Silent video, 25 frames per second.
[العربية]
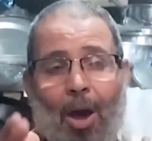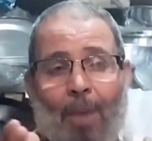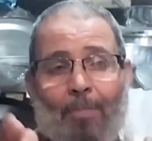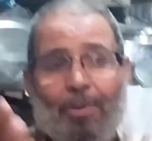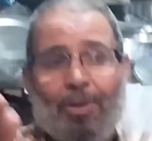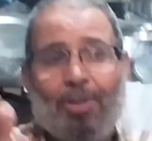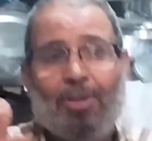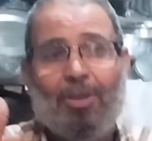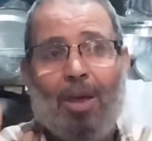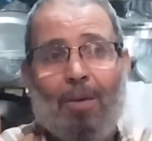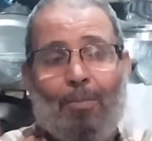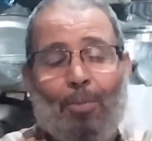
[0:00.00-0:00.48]

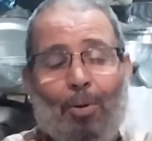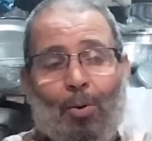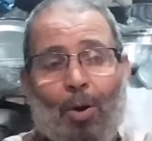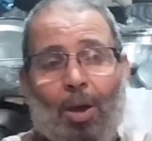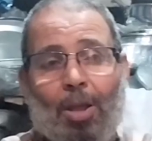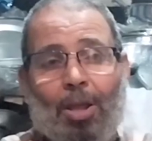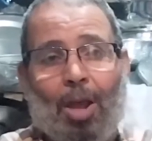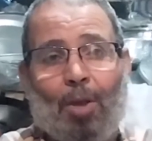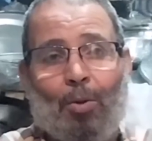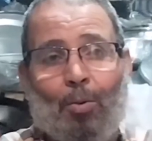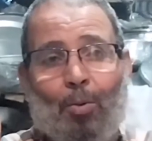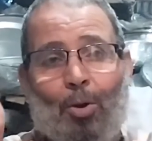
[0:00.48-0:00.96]
حبيت نعمل
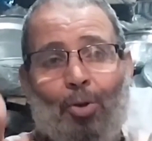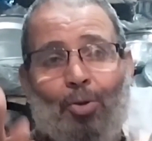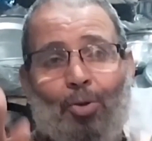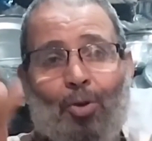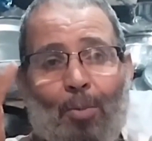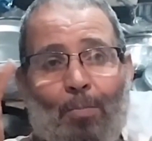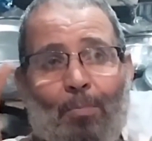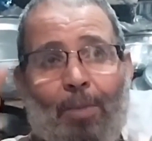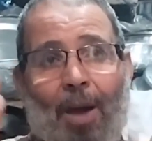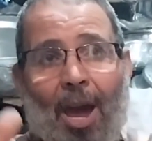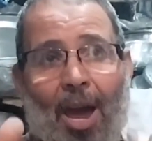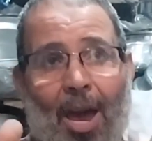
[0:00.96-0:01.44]
واحد هنقعد
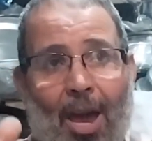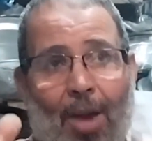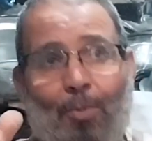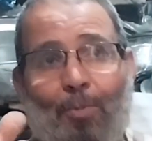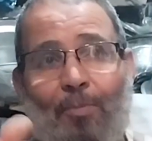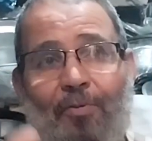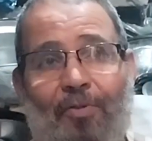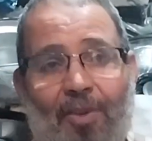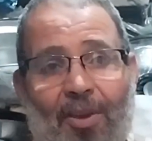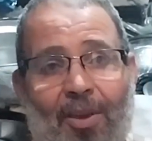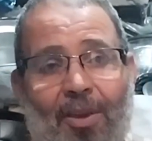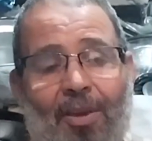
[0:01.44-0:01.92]
يوم
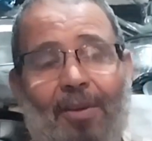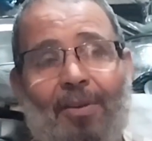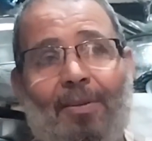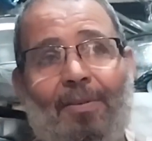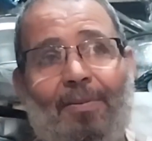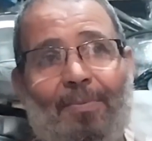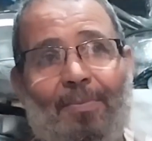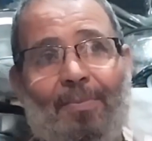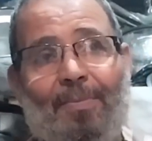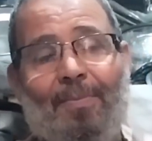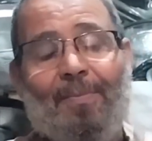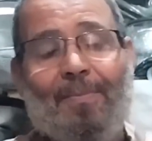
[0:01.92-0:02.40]
بحاله فيه
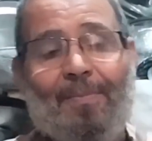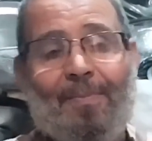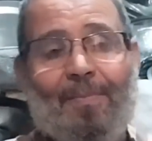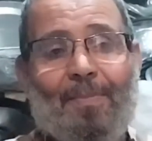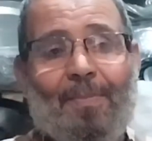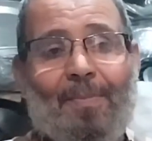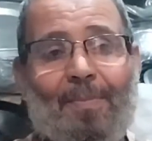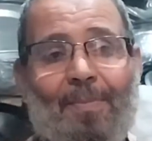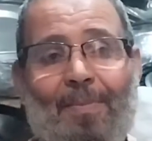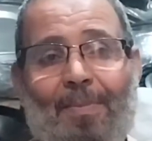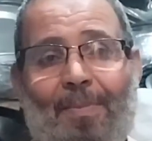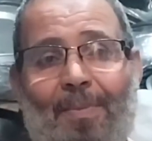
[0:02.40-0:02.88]

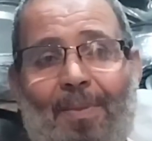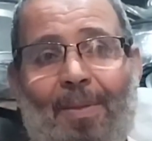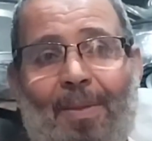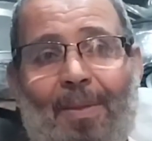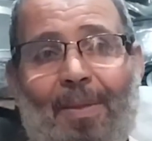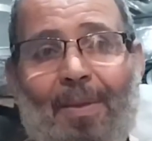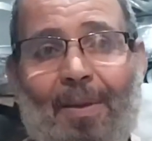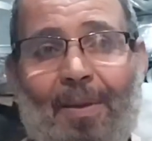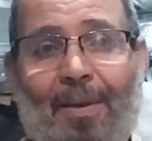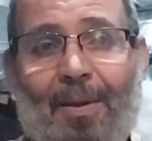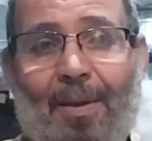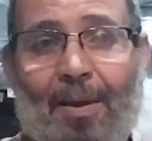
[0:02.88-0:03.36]
لانه
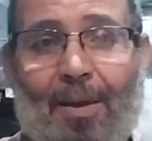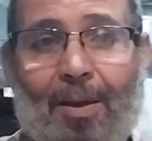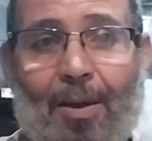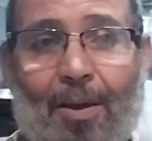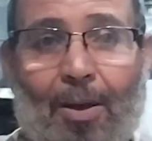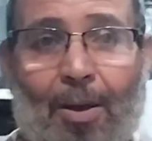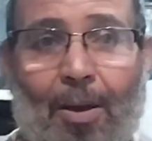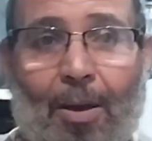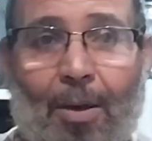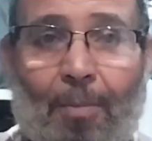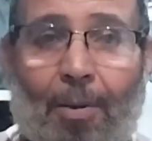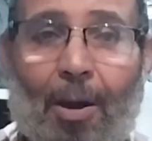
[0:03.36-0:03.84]
بيحتاج
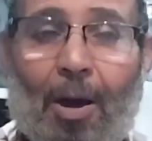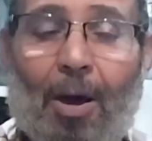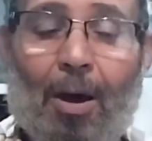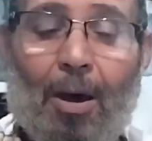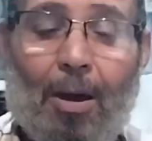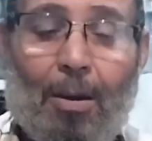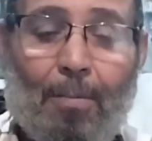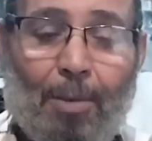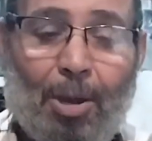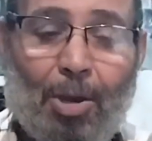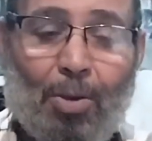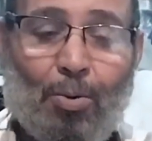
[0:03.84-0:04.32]
مجهود
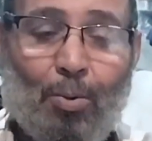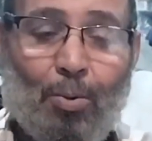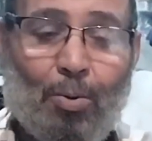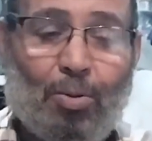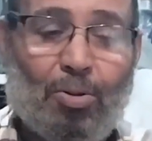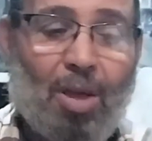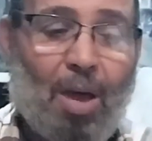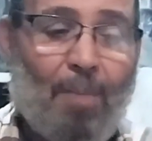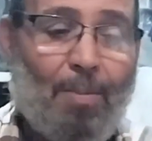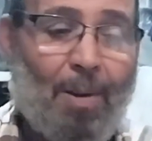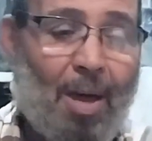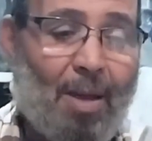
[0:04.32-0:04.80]
لا مجهود
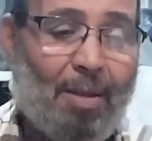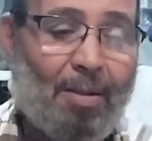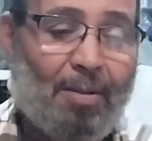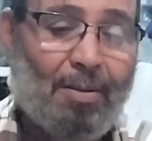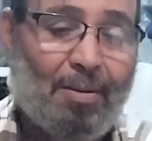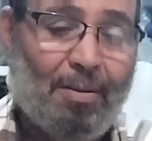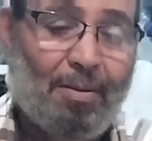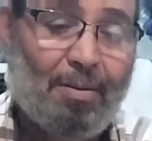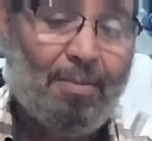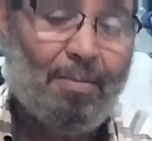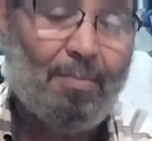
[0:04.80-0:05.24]
طبعا